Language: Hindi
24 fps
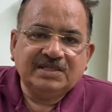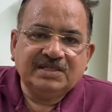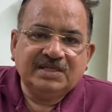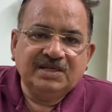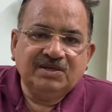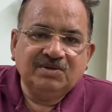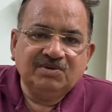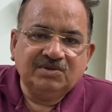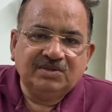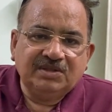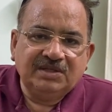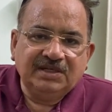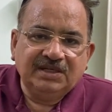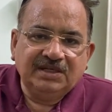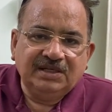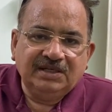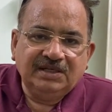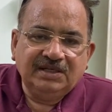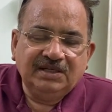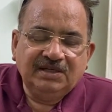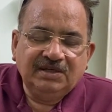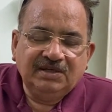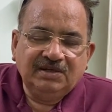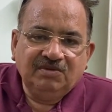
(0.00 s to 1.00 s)
स्किन होती है
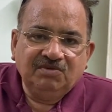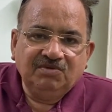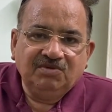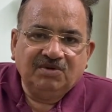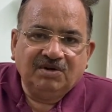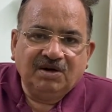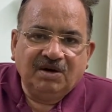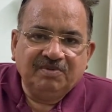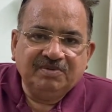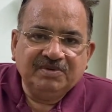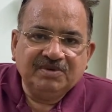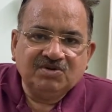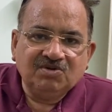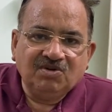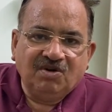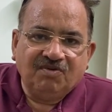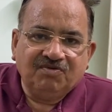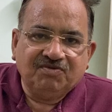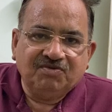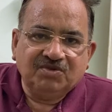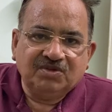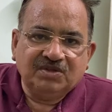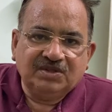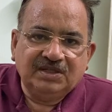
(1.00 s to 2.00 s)
वो काफ़ी
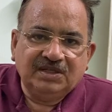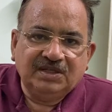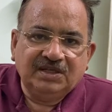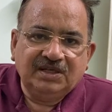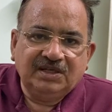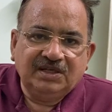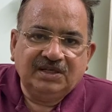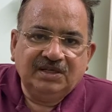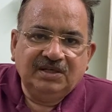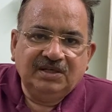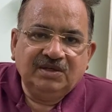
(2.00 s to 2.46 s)
सॉफ्ट होती है